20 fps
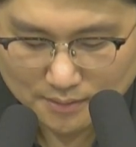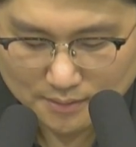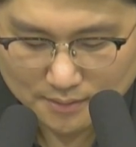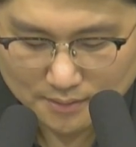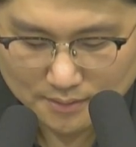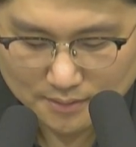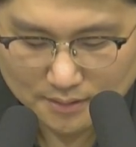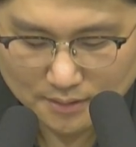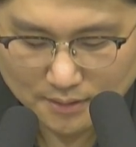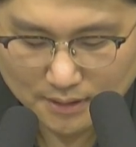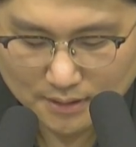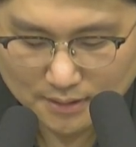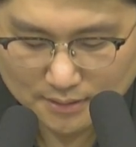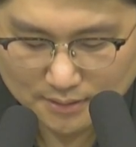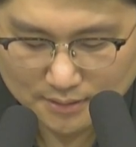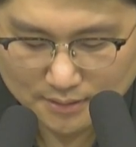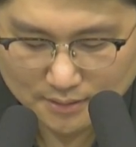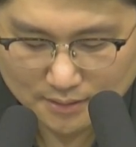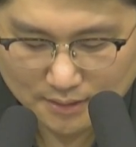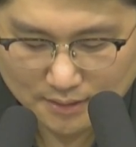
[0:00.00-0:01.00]

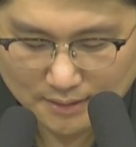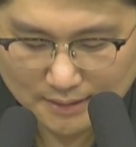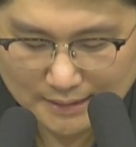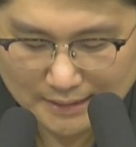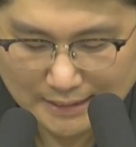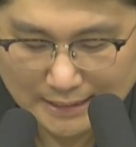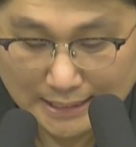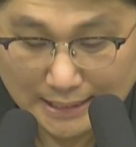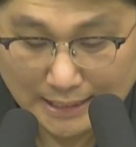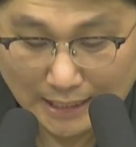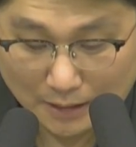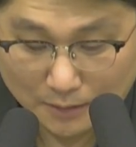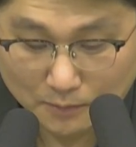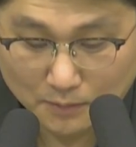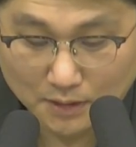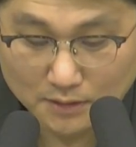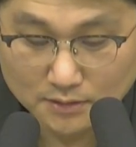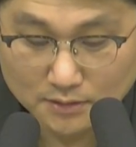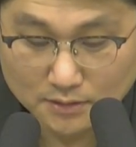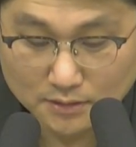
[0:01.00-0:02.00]
그러한
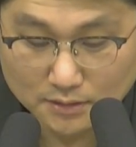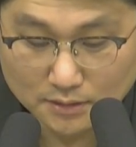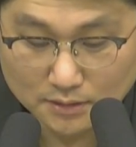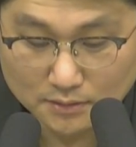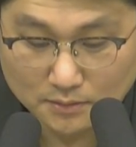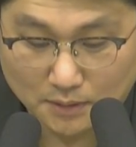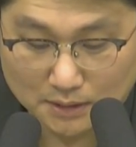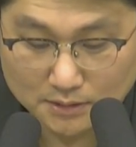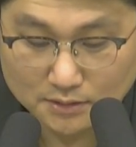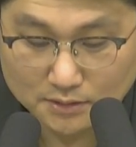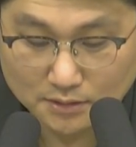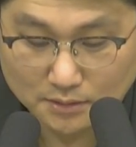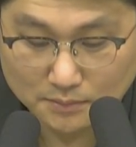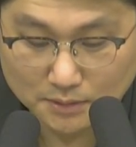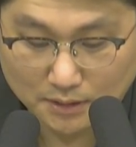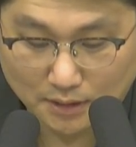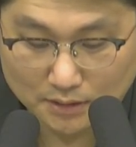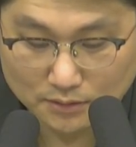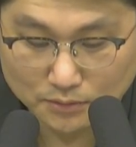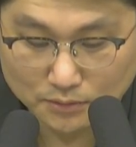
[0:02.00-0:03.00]
객관적인
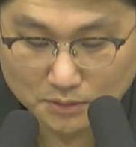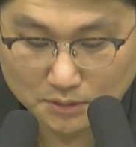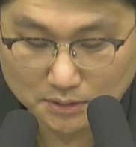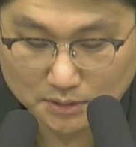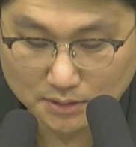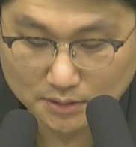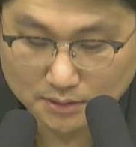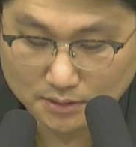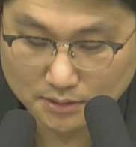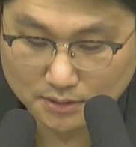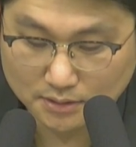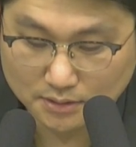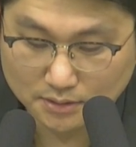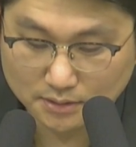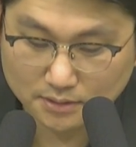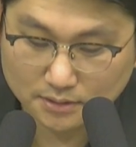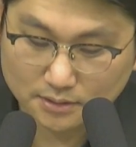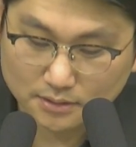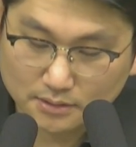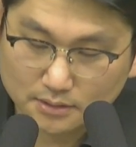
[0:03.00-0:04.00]
관점을 가지고 있는
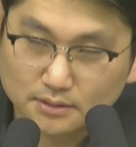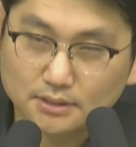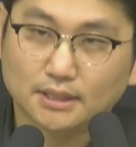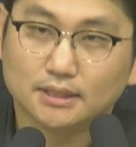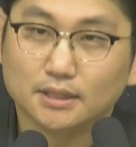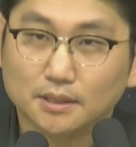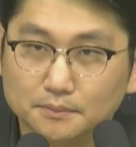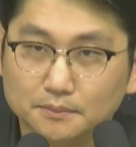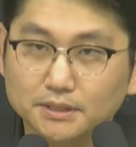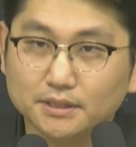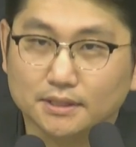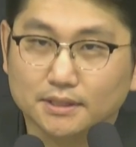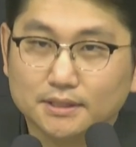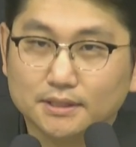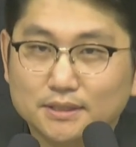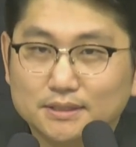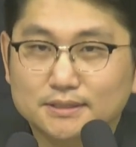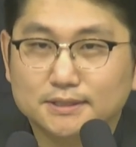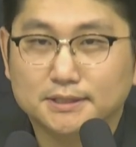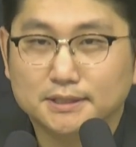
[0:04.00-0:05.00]
사람이
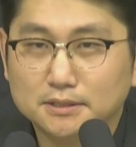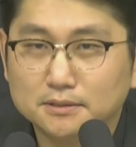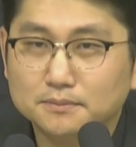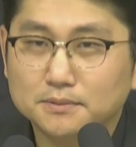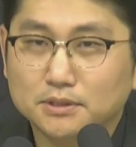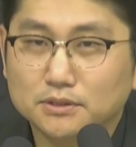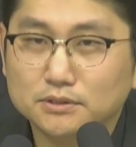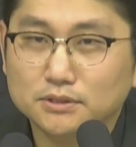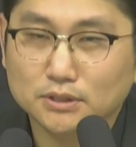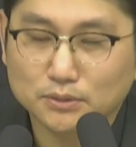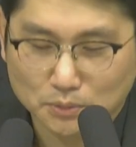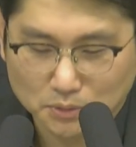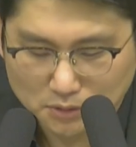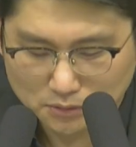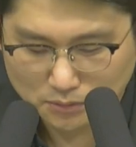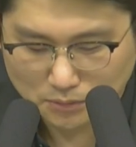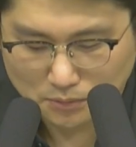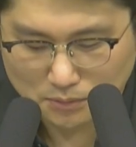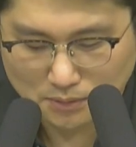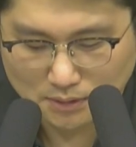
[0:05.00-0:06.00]
지금 현재
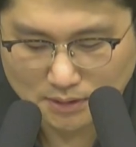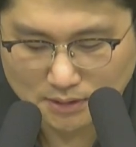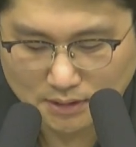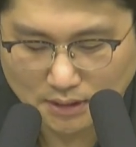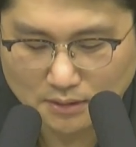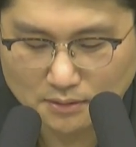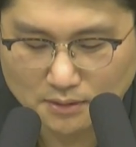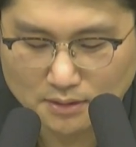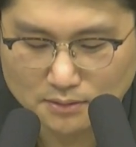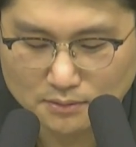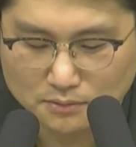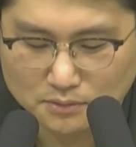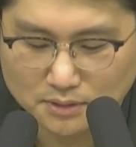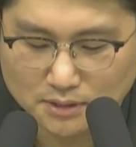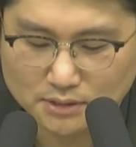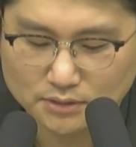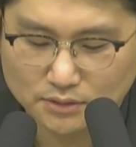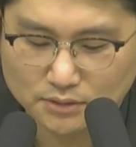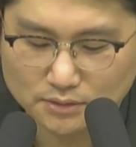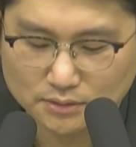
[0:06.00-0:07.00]
고린도 교회의 상황을 위해서는